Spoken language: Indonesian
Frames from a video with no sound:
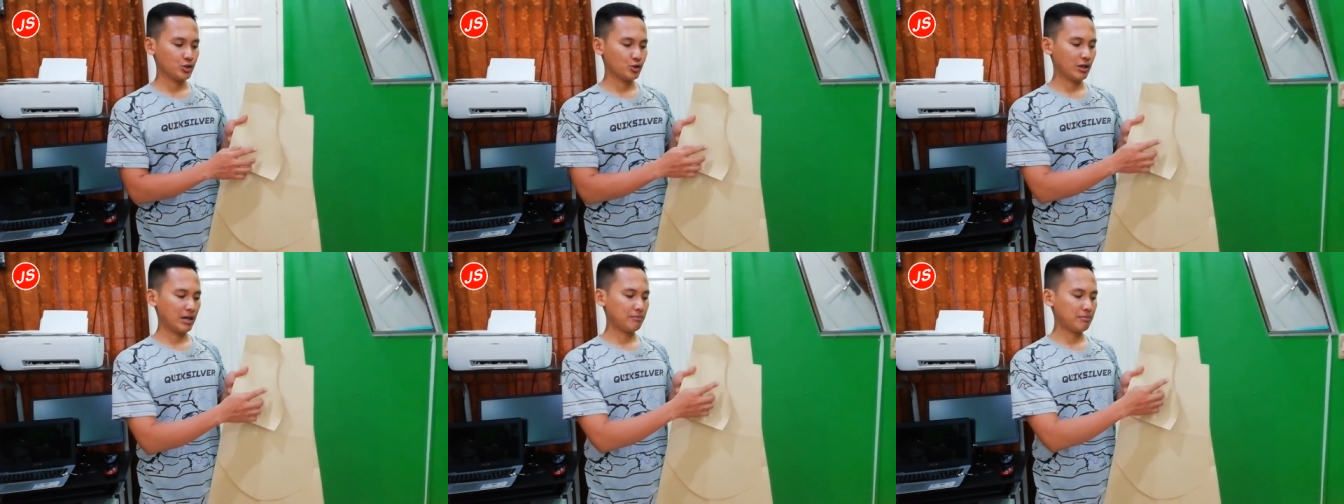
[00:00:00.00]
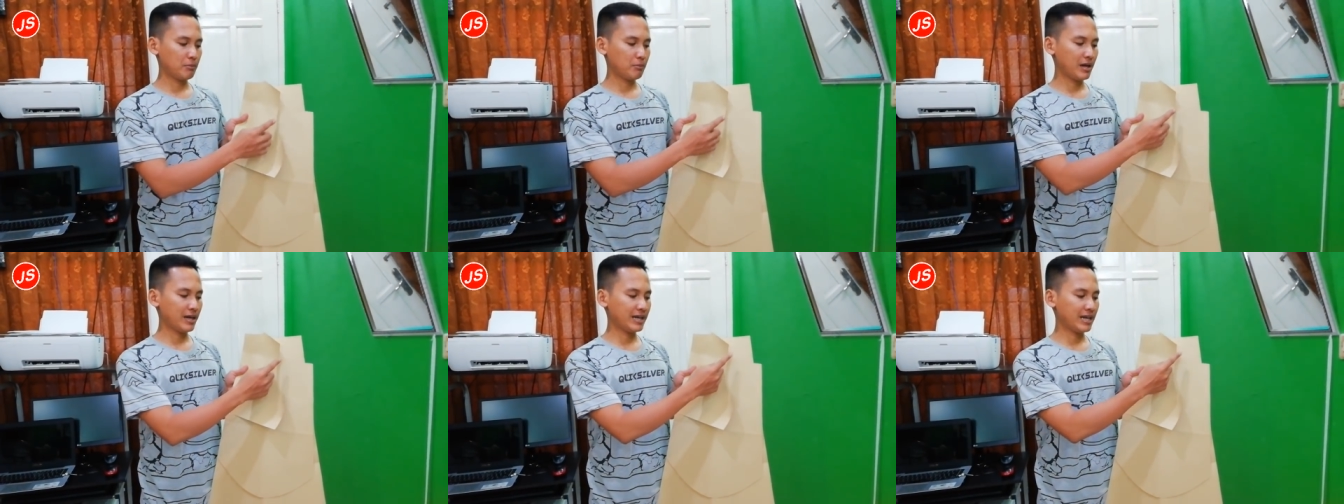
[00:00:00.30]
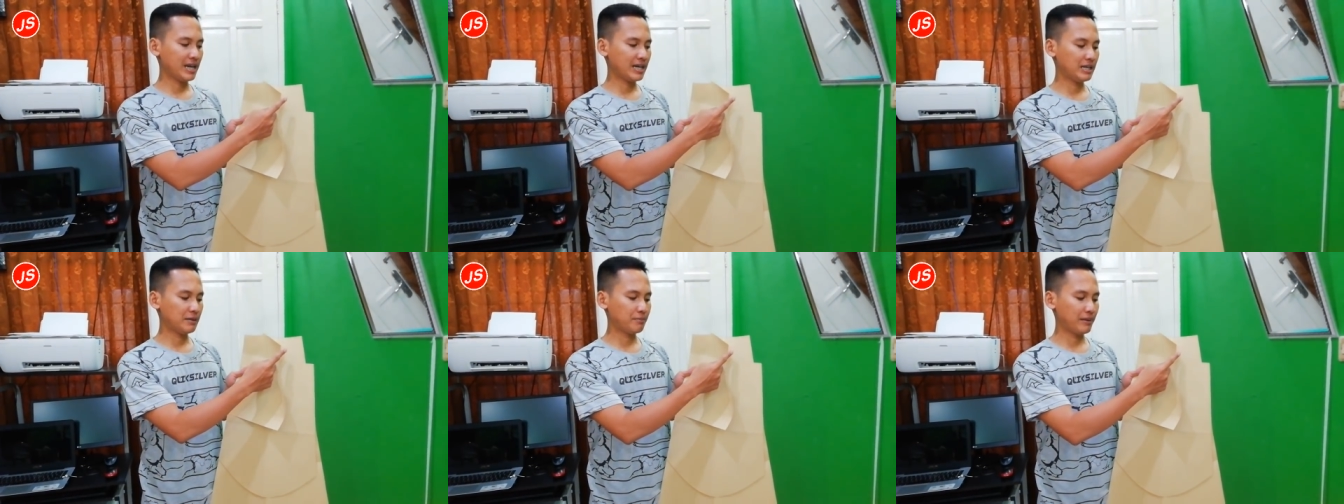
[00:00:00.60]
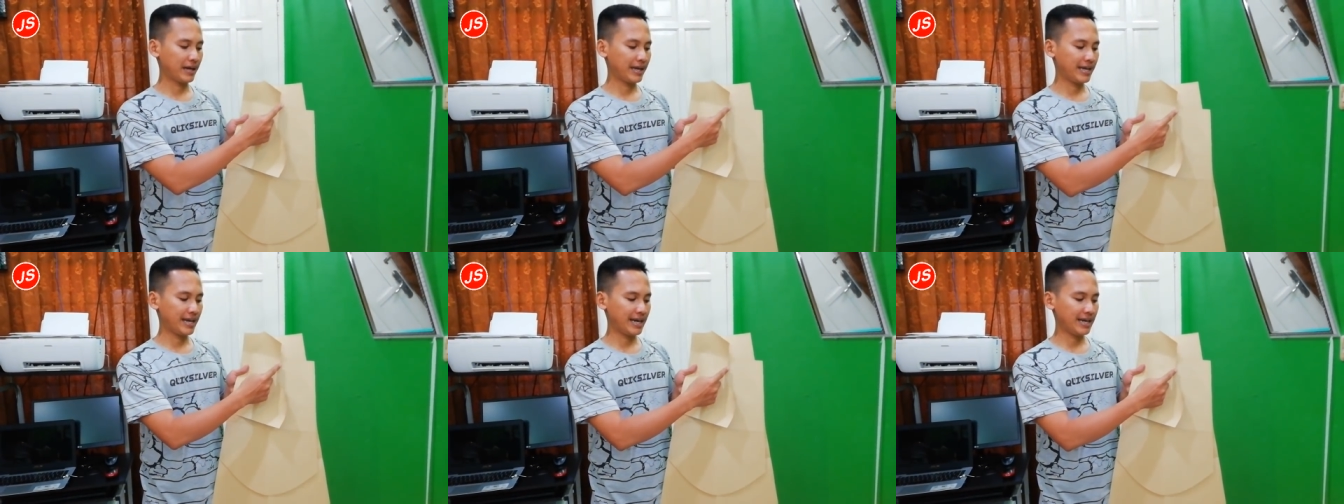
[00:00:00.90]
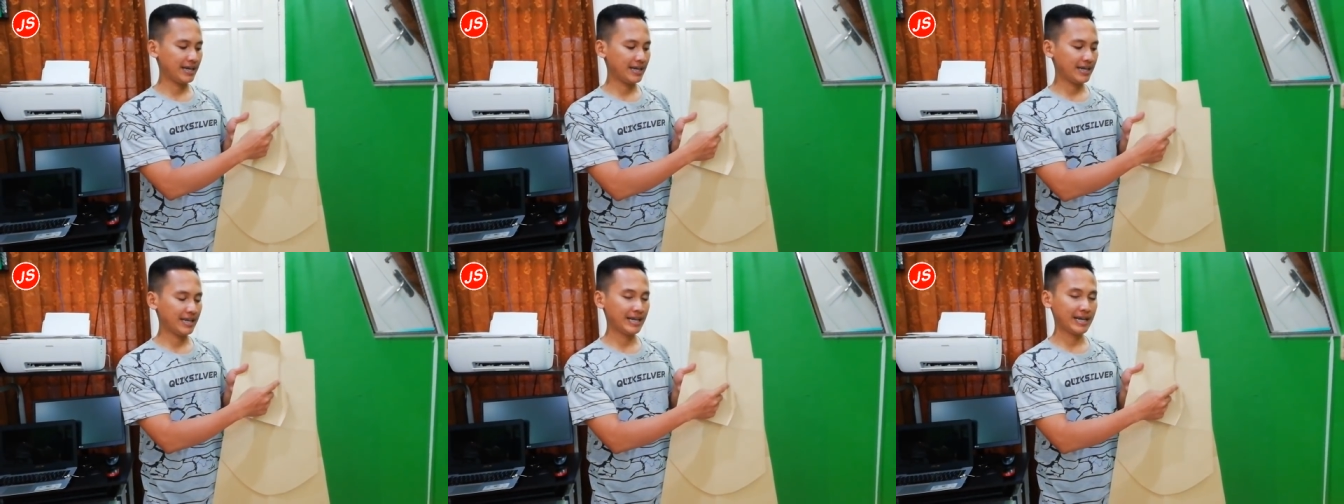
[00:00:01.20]
seorang pemula adalah di
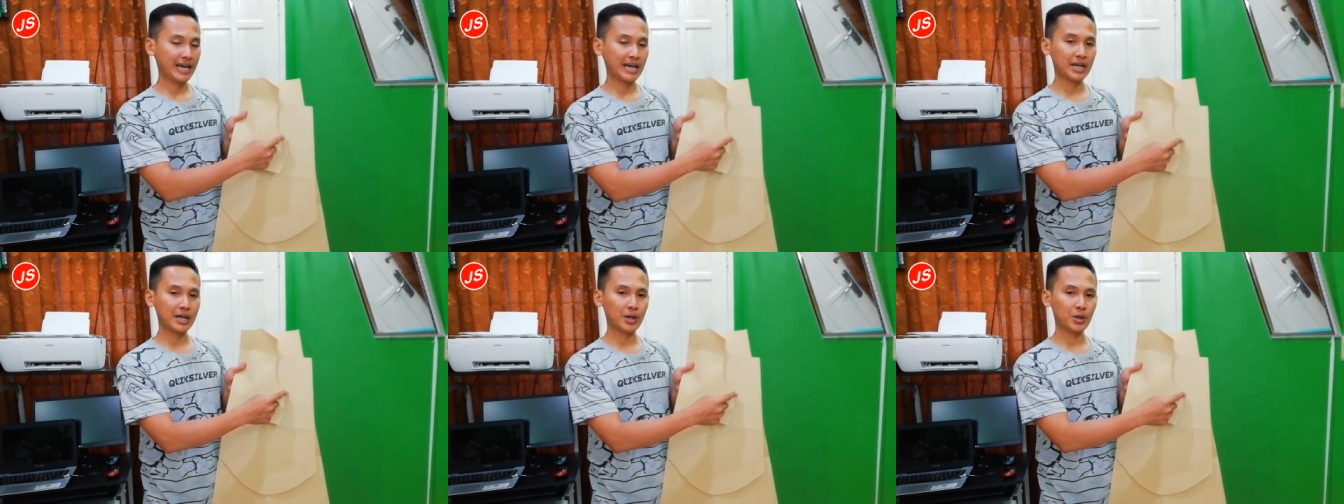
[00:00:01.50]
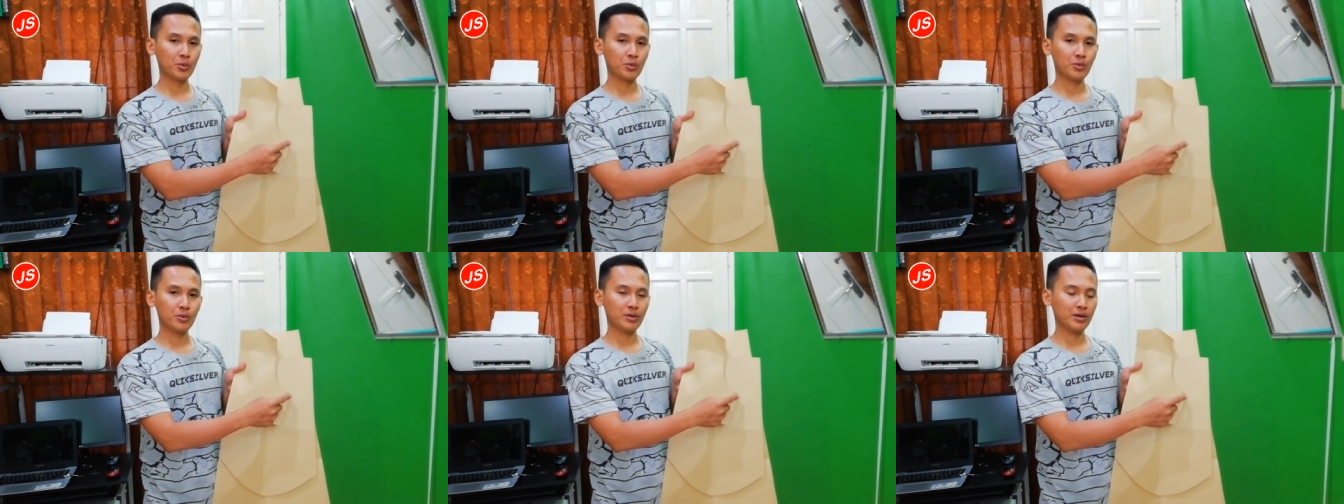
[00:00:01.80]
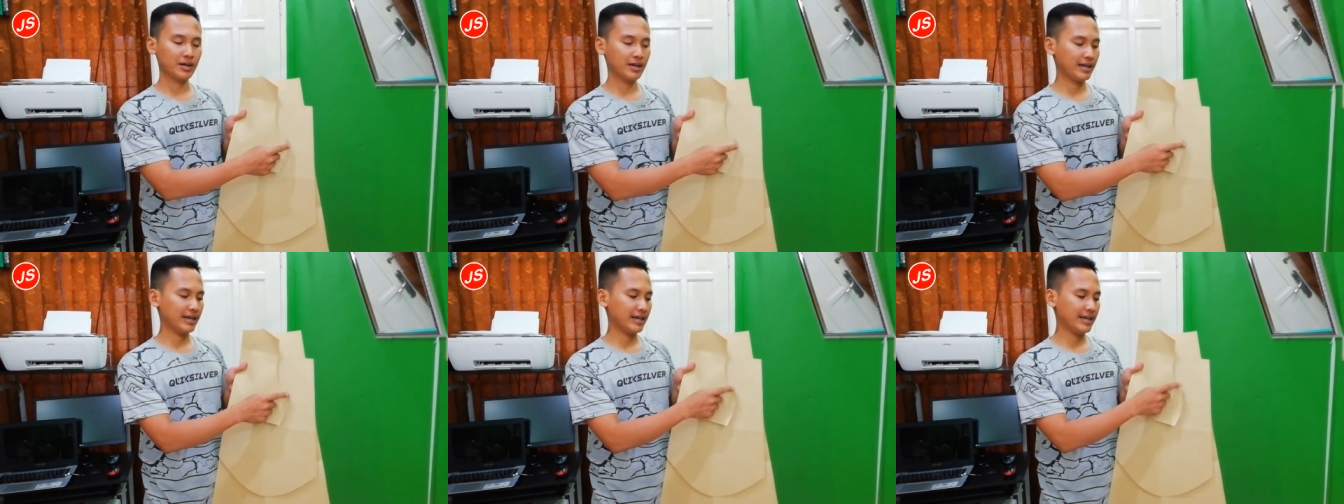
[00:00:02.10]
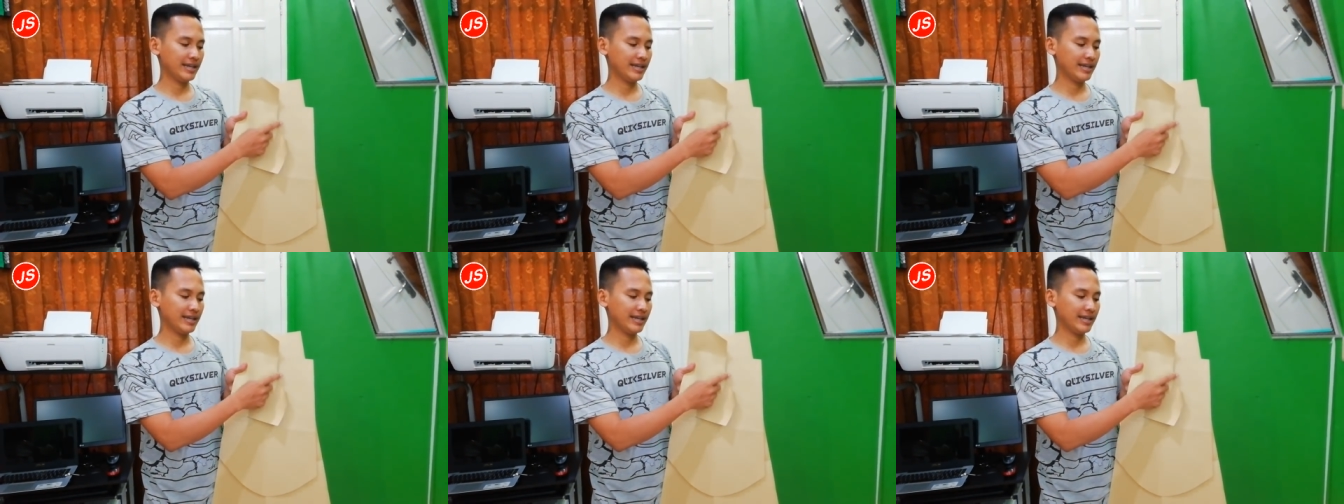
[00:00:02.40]
bagian lingkar kerung